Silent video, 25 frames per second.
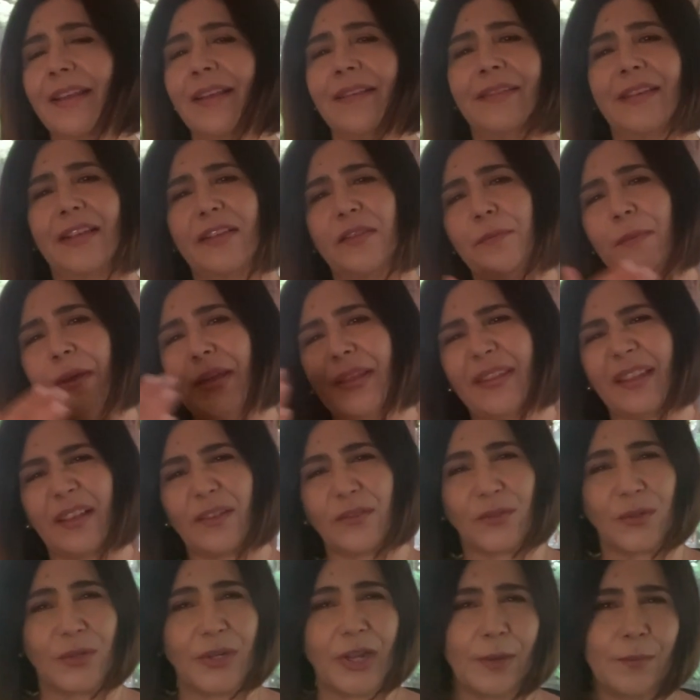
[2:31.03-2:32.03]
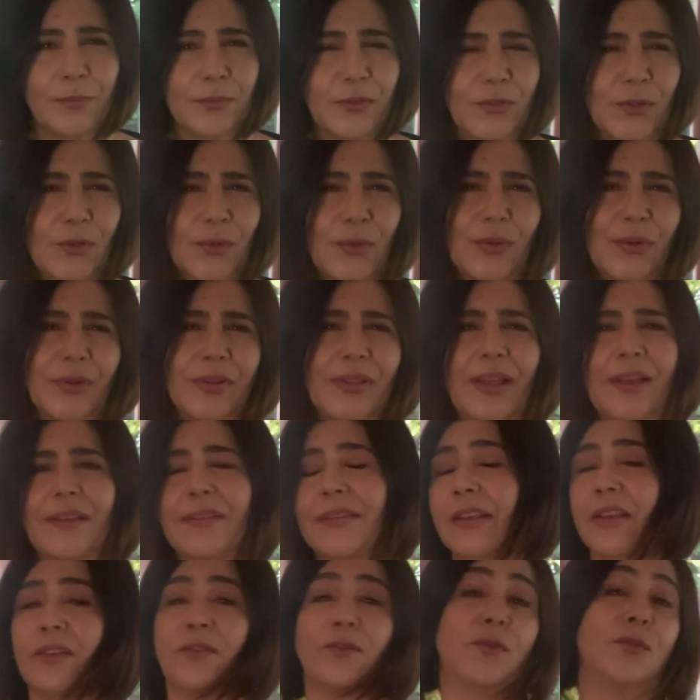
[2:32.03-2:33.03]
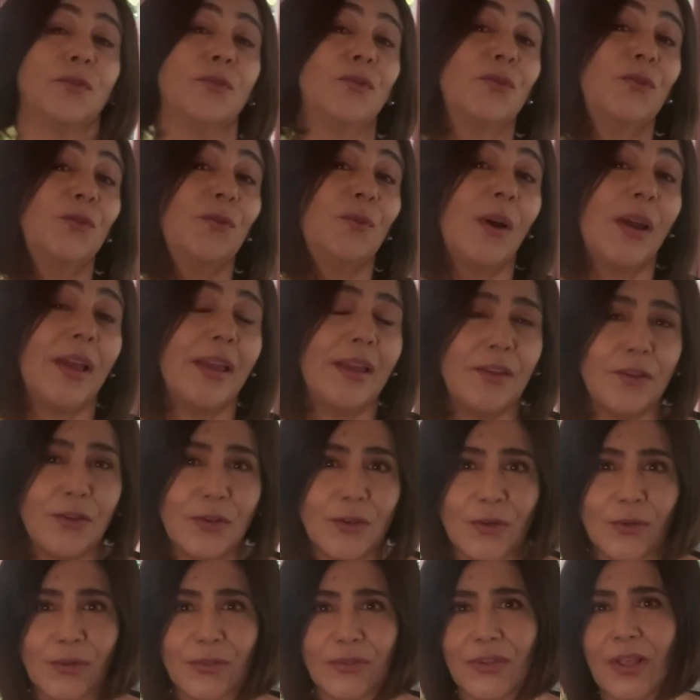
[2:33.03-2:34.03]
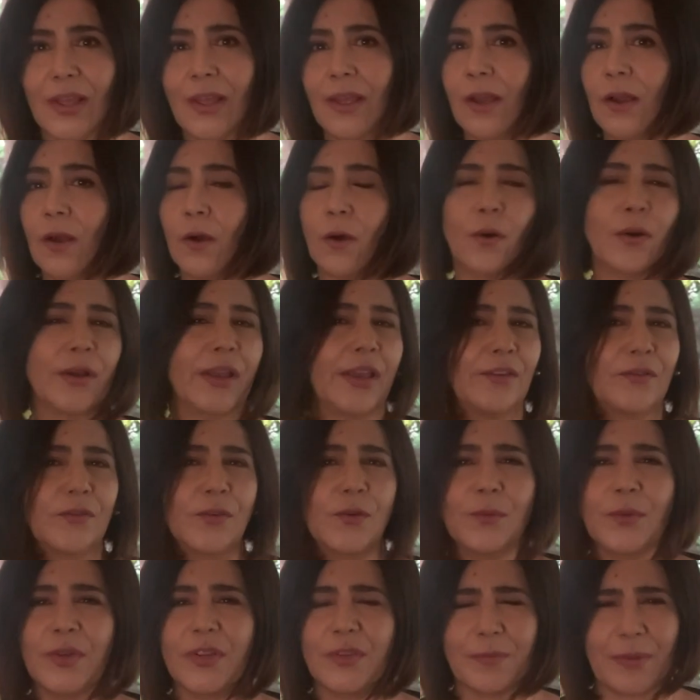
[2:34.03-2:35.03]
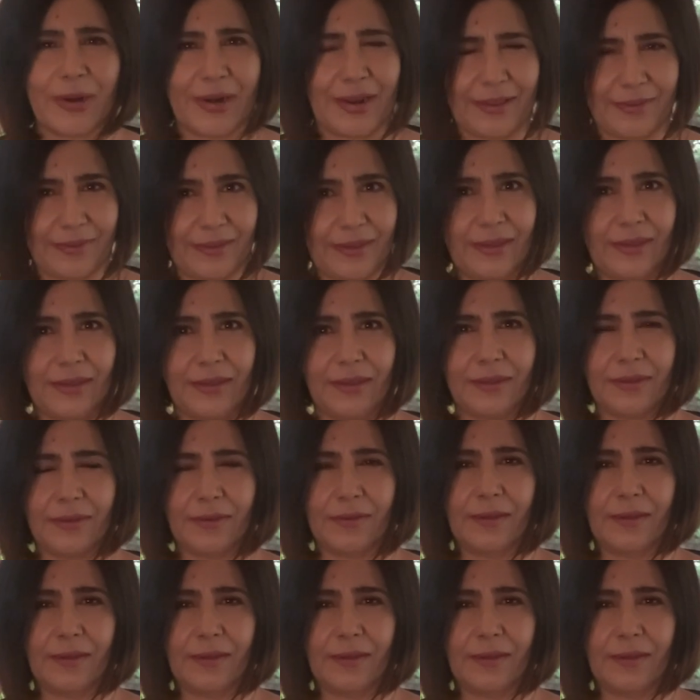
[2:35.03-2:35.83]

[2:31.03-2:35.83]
que esas metas son absurdas, que son sueños o que eso no es para ti.